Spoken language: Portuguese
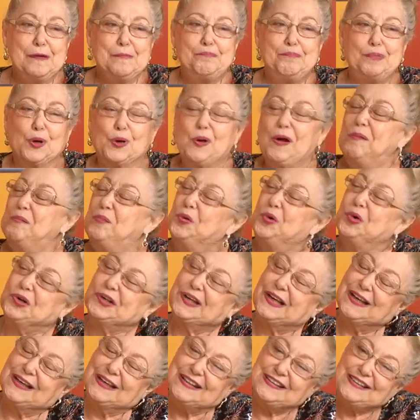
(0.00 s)
pelo amor
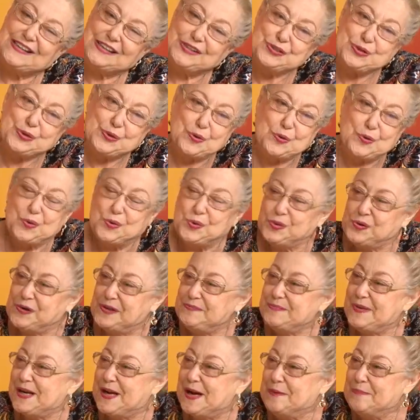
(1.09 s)
que ela dedicou à
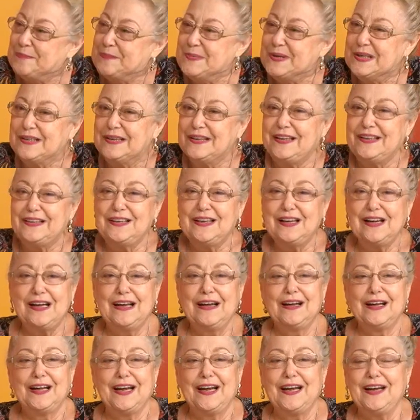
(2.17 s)
minha mãe,
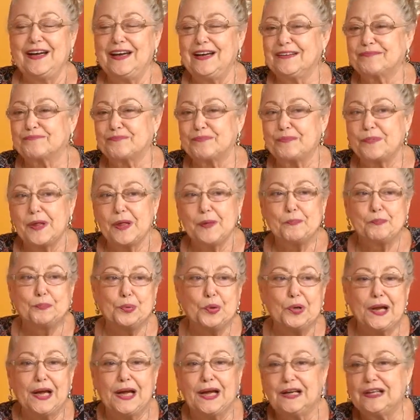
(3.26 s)
é,
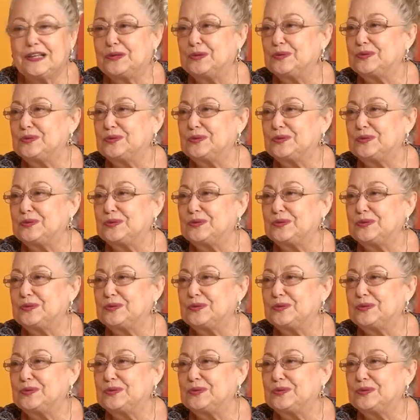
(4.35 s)
por ela que eu